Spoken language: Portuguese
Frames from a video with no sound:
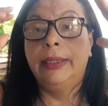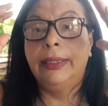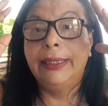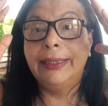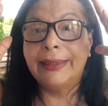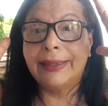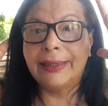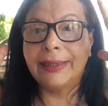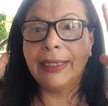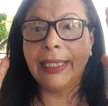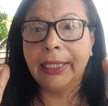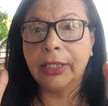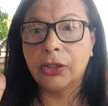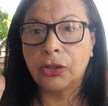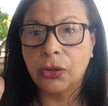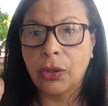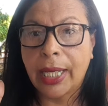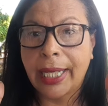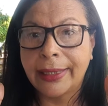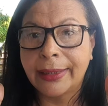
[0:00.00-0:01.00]

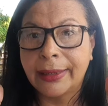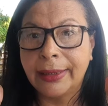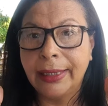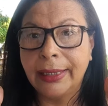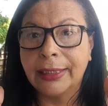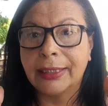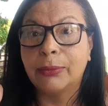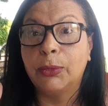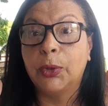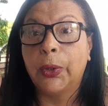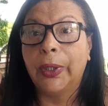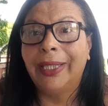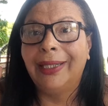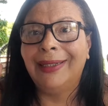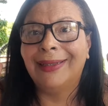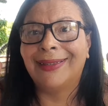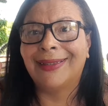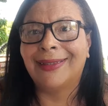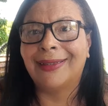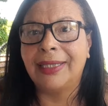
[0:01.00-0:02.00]
existe o racismo?
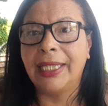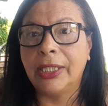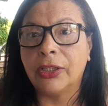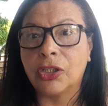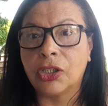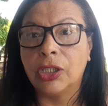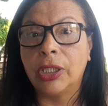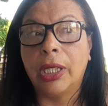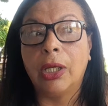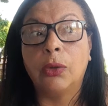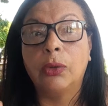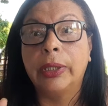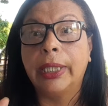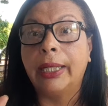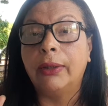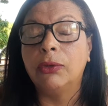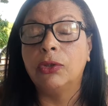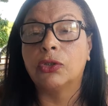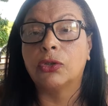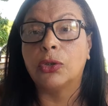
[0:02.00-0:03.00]
Existe, eu
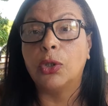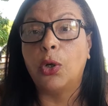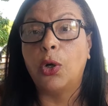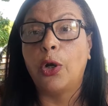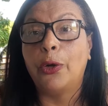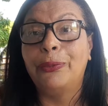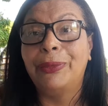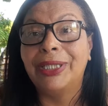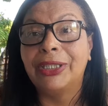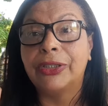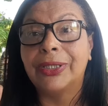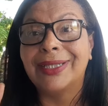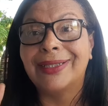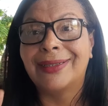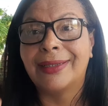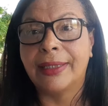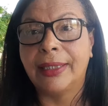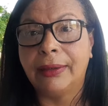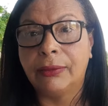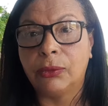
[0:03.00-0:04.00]
não estou
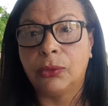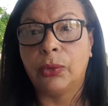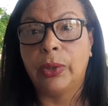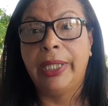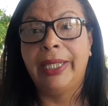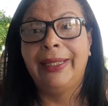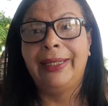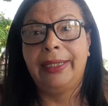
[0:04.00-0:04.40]
romantizando.